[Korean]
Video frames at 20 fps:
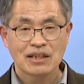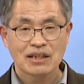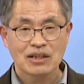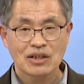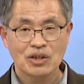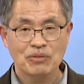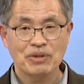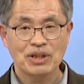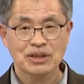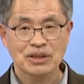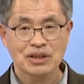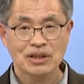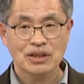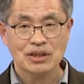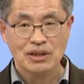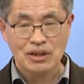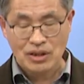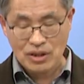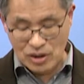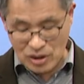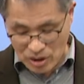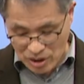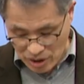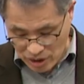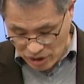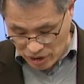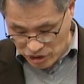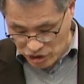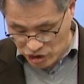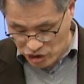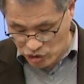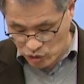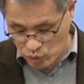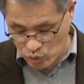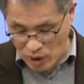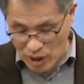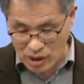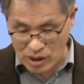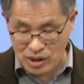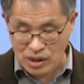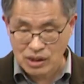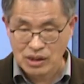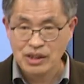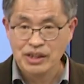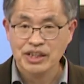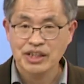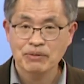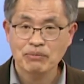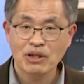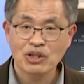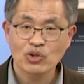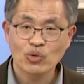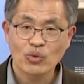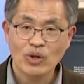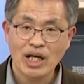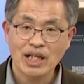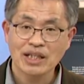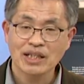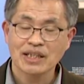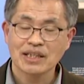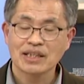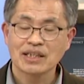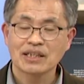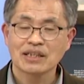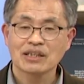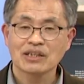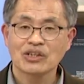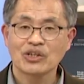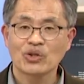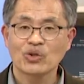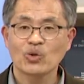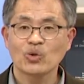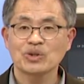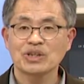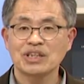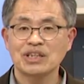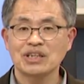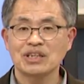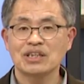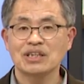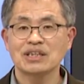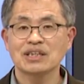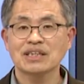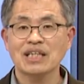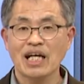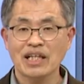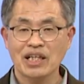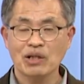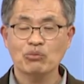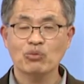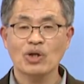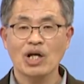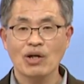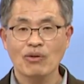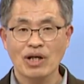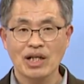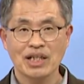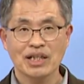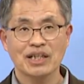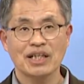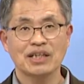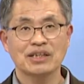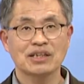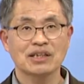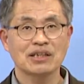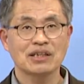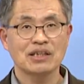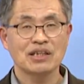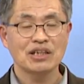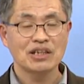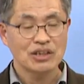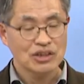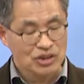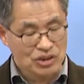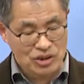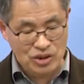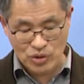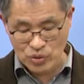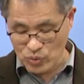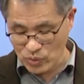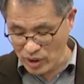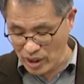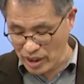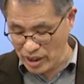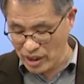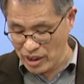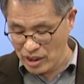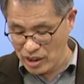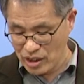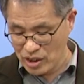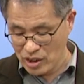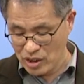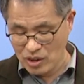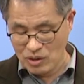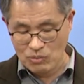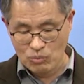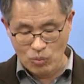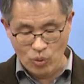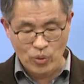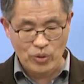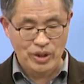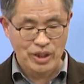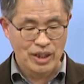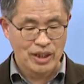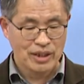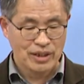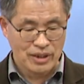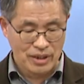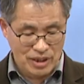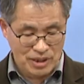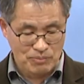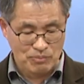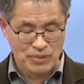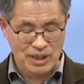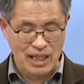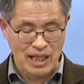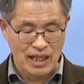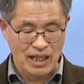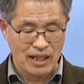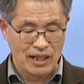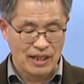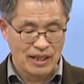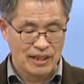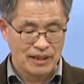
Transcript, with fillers: 그러면서 신유학을 기반으로 한 그리고 신진사대부라고 하는 계층들이 성균관에 모이게 됩니다.